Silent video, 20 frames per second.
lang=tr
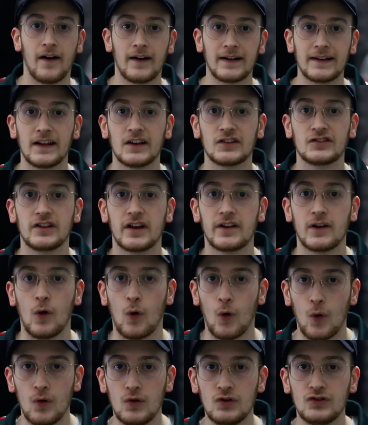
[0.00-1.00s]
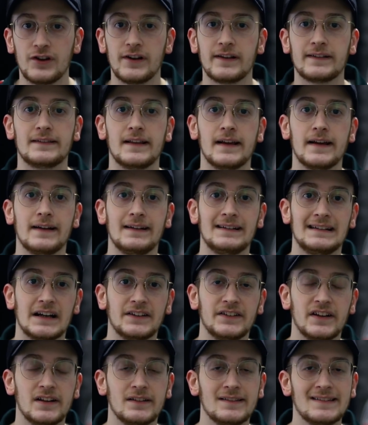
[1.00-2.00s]
Arkadaşlar öncelikle
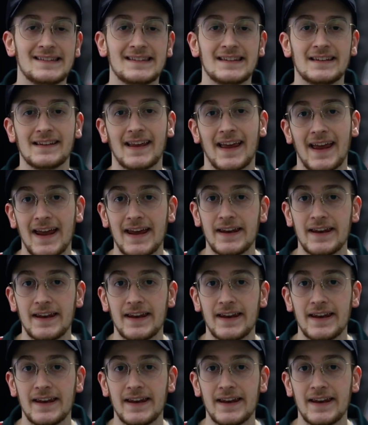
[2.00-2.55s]
kanalınızın